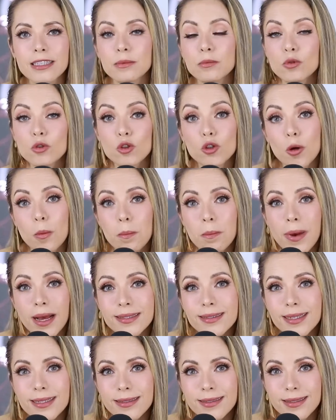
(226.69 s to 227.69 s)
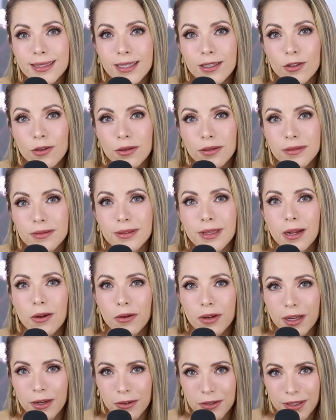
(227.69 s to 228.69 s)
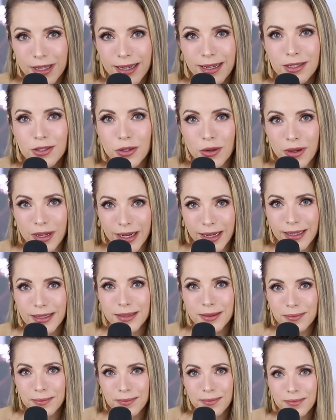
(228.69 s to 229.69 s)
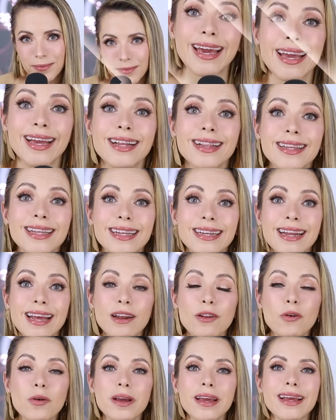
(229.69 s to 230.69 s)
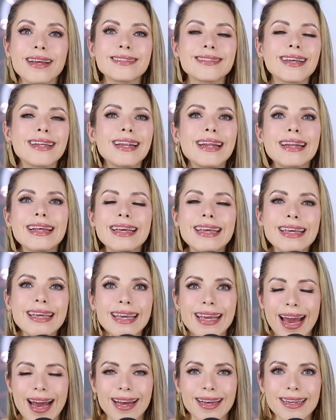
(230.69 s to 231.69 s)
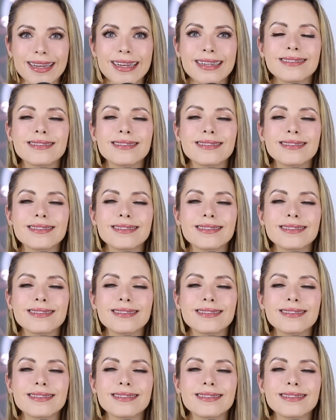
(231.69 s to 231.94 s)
Es mucho más sencillo de lo que nos han hecho creer. Que el dinero es energía.